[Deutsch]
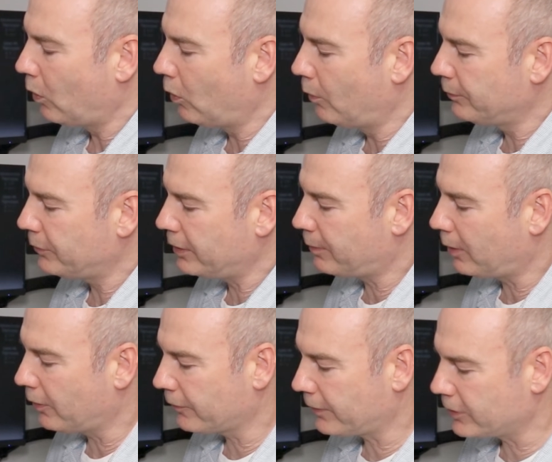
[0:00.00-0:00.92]
um die
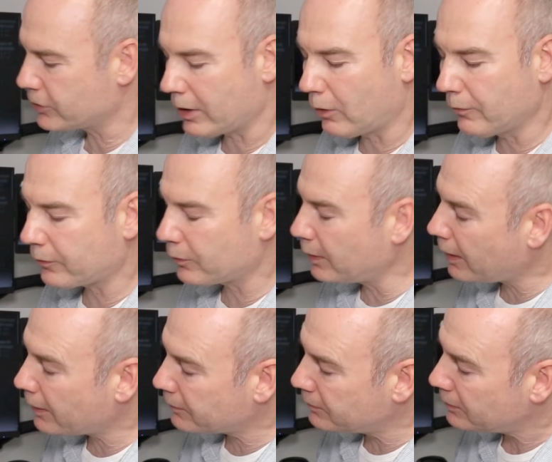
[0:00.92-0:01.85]
Powerstation
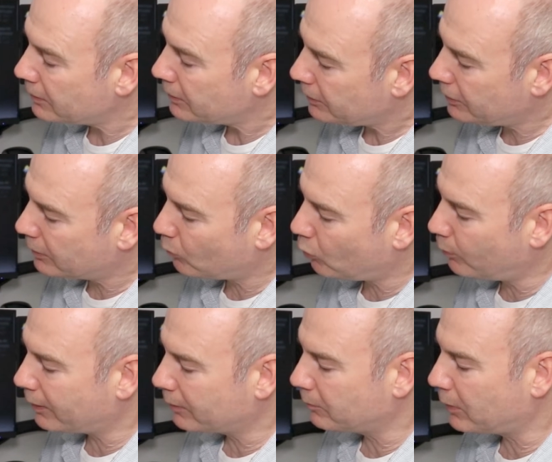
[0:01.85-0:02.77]
aufzuladen. Hier im
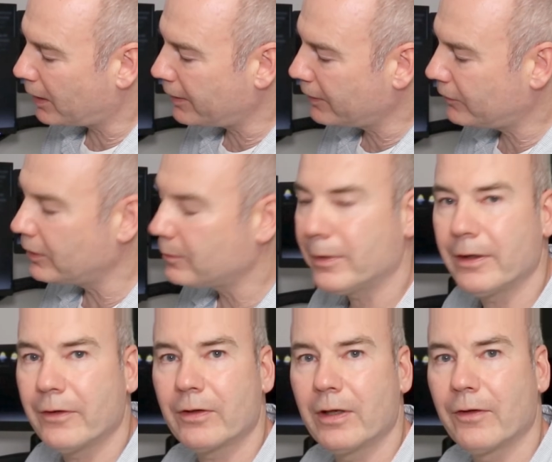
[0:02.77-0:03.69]
oberen Bereich sieht
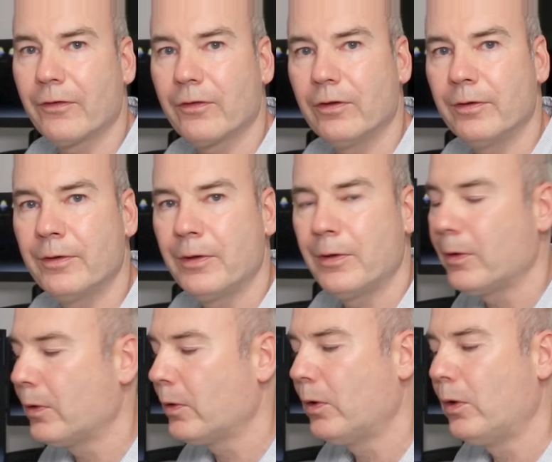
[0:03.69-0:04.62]
man das Ganze.
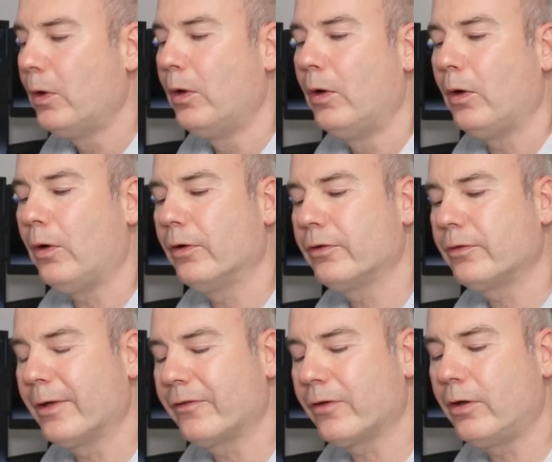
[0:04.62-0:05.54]

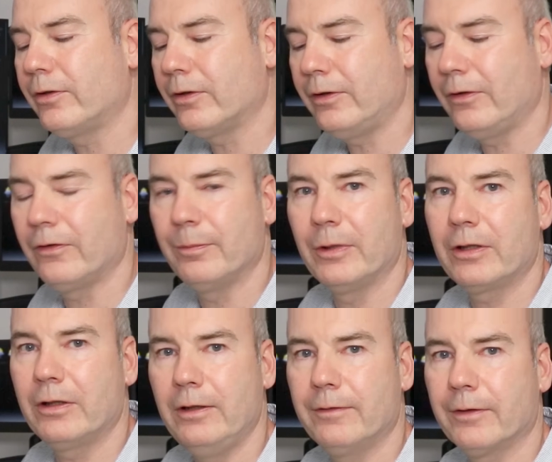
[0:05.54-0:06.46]
Und man sollte dieses
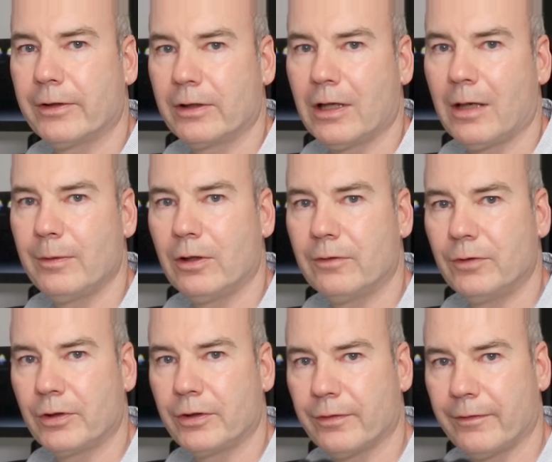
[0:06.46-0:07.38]
mitgelieferte Kabel
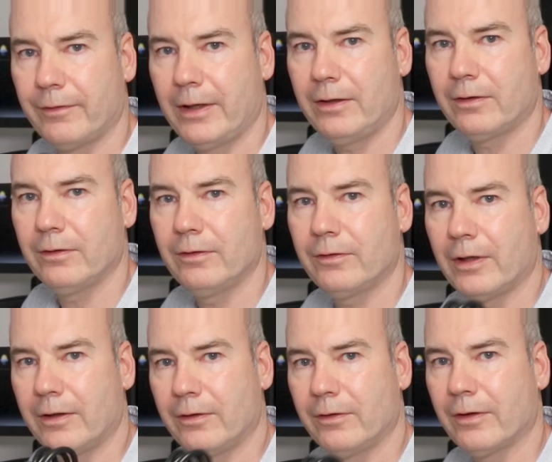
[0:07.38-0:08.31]
auch wirklich verwenden,
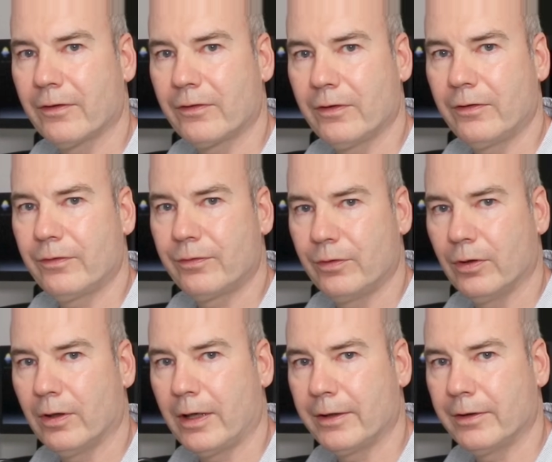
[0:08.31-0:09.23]
denn das ist
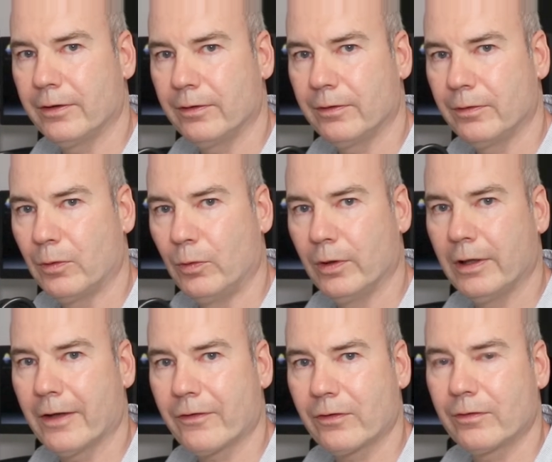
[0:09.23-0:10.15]
für eine hohe
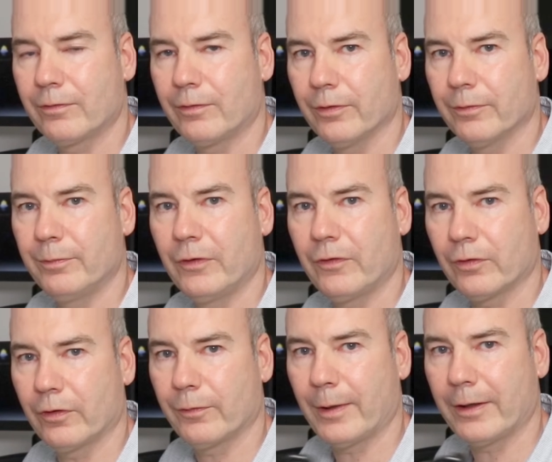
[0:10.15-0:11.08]
Last von bis
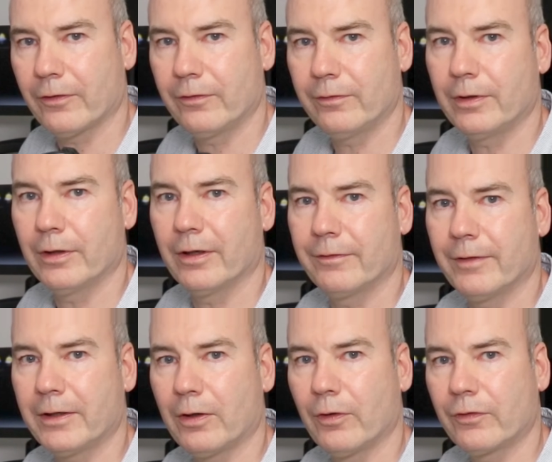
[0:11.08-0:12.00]
zu 2400
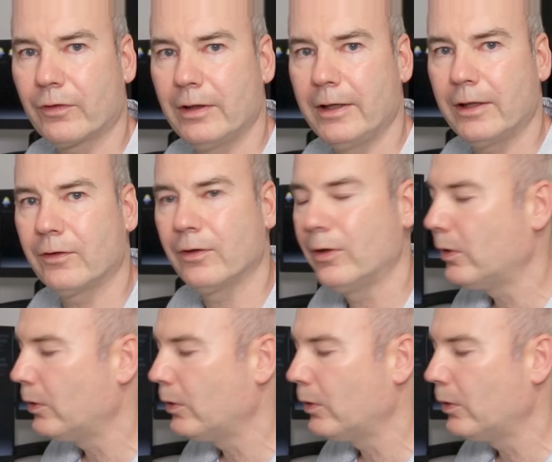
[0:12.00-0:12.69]
Watt ausgelegt.